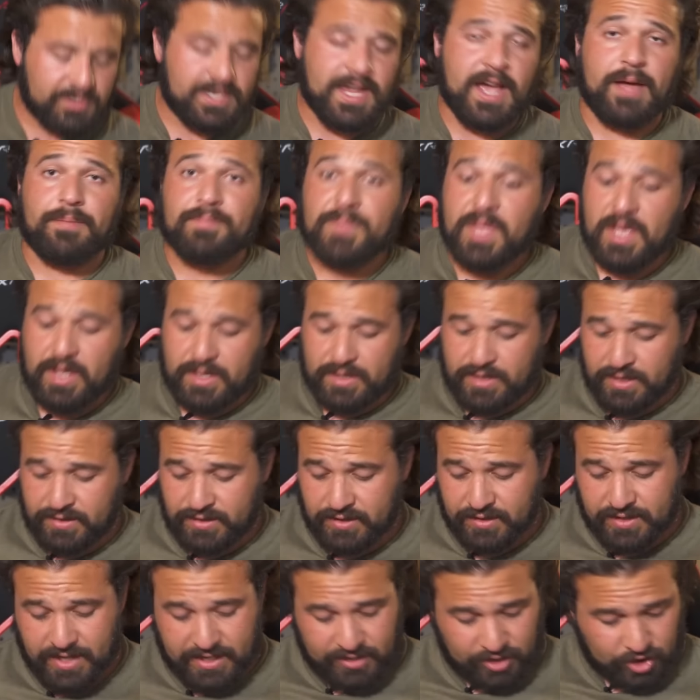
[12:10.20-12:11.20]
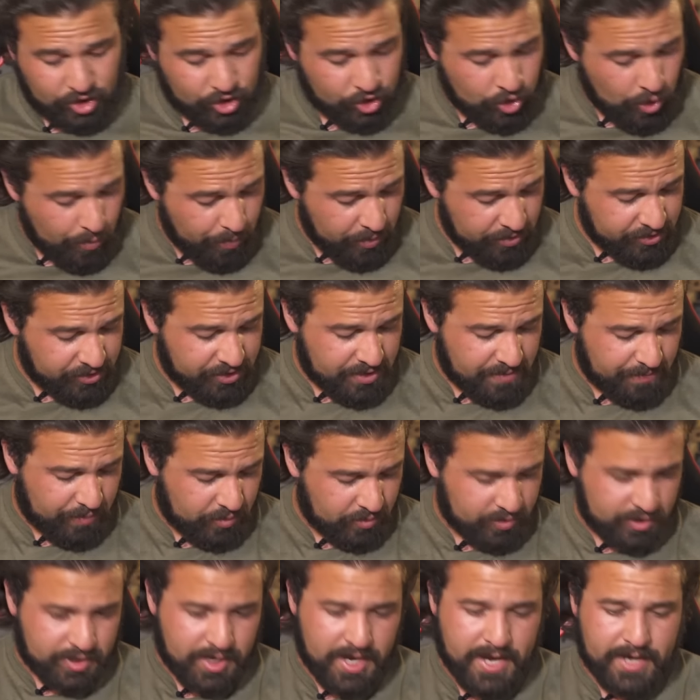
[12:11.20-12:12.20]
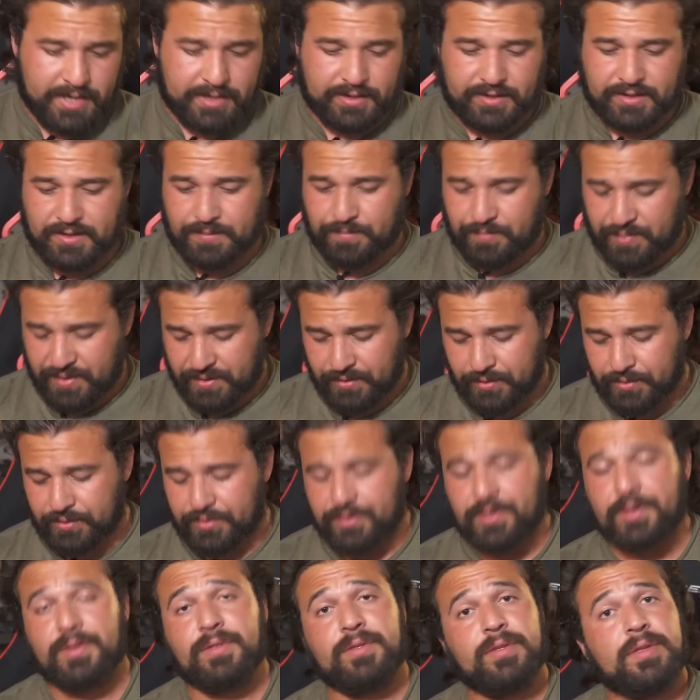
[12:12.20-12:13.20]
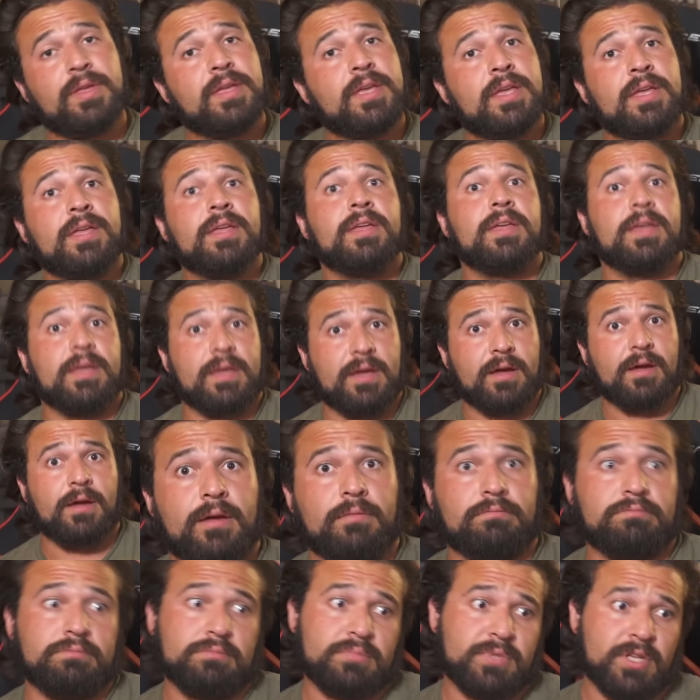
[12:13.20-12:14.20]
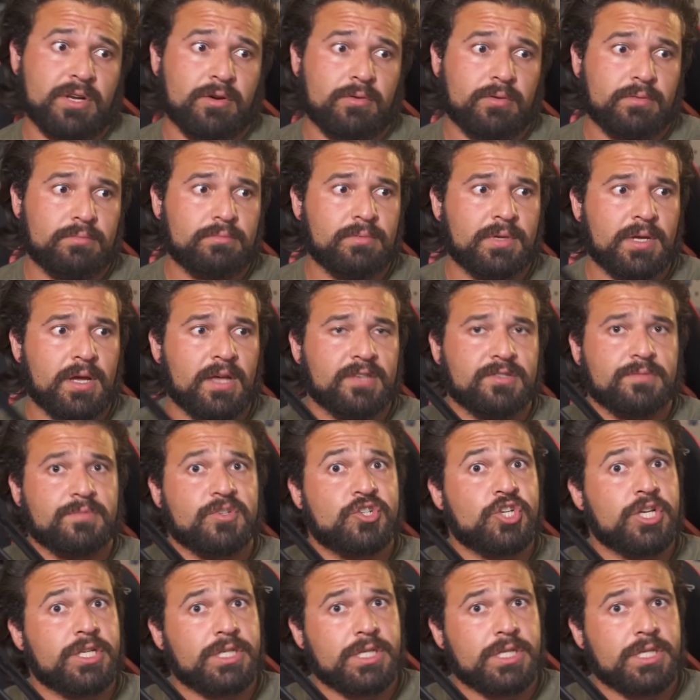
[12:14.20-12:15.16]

Конструкция этого оружия довольно проста в изготовлении. Ну, оригинальная конструкция.